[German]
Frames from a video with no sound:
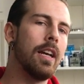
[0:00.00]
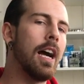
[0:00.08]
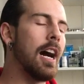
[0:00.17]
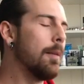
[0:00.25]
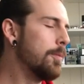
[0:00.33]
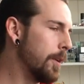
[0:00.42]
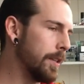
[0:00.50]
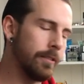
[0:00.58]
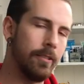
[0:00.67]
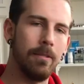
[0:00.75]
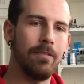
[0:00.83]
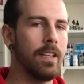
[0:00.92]

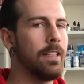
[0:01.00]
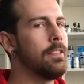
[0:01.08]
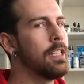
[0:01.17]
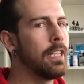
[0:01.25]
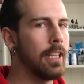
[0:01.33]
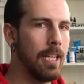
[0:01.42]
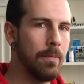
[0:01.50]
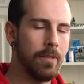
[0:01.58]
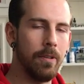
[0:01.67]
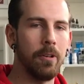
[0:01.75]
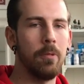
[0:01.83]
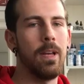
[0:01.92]
Haarbürsten, über Frisiercremes
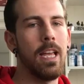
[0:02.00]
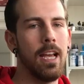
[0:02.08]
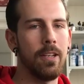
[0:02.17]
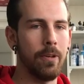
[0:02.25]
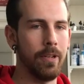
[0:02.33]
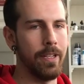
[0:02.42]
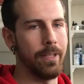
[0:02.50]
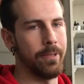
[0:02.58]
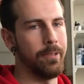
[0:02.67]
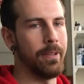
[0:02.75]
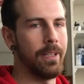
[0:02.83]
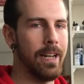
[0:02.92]
und auch über
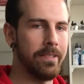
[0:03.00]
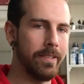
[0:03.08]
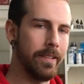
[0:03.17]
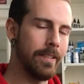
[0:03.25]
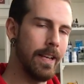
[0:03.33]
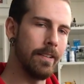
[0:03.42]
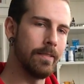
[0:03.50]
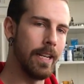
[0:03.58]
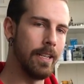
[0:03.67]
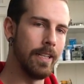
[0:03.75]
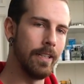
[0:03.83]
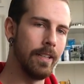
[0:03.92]
Hairtonics und über klassisches
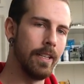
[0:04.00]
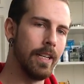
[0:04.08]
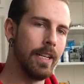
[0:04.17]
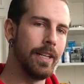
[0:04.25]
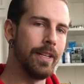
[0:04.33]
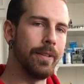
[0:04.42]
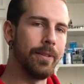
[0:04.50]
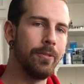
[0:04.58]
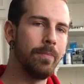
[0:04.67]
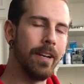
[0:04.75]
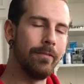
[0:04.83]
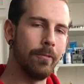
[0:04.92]
Hairstyling. Ist
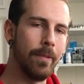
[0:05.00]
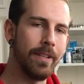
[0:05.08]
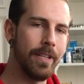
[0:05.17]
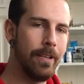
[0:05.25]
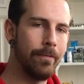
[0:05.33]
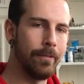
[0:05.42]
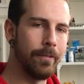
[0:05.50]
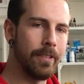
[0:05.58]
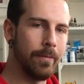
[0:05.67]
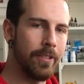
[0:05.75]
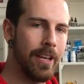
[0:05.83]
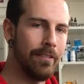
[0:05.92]
super informativ von
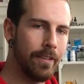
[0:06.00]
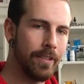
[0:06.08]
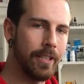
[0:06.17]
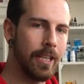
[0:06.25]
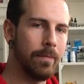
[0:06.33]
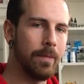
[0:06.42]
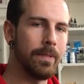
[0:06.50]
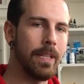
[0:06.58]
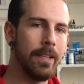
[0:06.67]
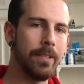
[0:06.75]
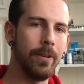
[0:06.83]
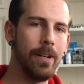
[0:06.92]
unserem Chef geschrieben, dem
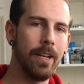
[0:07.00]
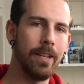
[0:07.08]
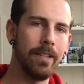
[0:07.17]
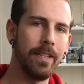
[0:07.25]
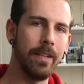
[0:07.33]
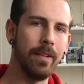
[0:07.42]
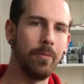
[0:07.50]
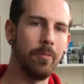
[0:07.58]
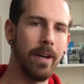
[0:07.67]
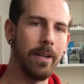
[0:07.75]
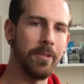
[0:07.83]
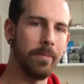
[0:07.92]
Stan Soldern, der den
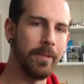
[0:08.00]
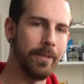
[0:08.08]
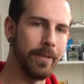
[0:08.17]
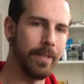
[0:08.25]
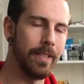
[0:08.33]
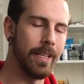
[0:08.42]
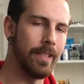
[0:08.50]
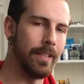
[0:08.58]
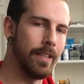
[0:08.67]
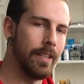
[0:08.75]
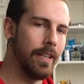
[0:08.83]
Pomadeshop gegründet hat.